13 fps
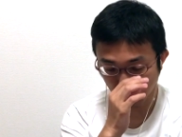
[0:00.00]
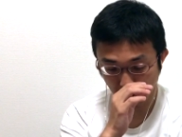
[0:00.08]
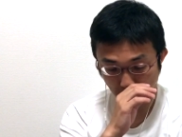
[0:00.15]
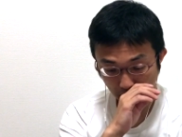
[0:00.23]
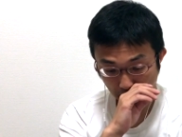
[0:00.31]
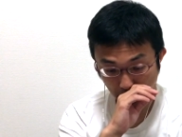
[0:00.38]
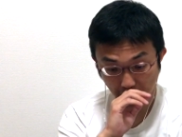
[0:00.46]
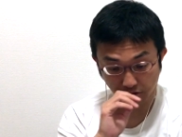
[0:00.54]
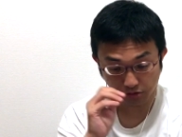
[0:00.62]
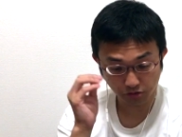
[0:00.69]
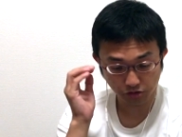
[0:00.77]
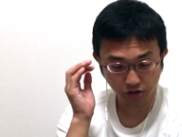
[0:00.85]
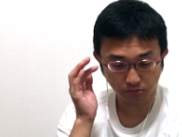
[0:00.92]

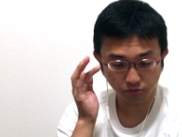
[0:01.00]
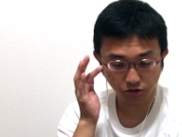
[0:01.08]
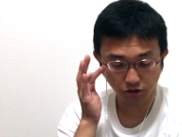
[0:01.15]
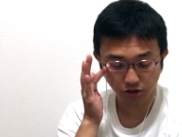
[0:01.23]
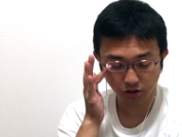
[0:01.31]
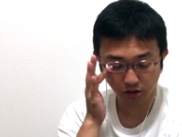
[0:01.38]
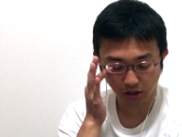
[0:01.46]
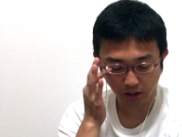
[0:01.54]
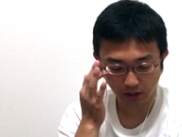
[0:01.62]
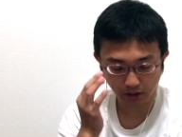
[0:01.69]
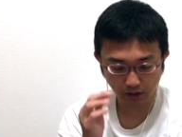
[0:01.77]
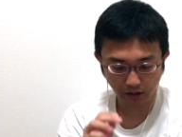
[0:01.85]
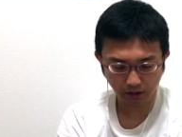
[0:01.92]
9筋は無視して、
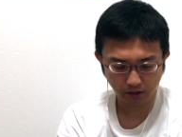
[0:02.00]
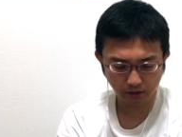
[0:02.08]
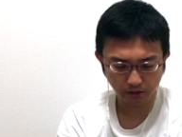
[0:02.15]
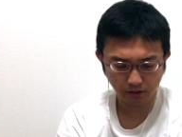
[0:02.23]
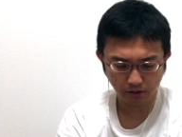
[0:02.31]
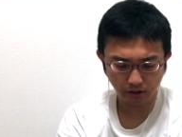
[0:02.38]
やはり8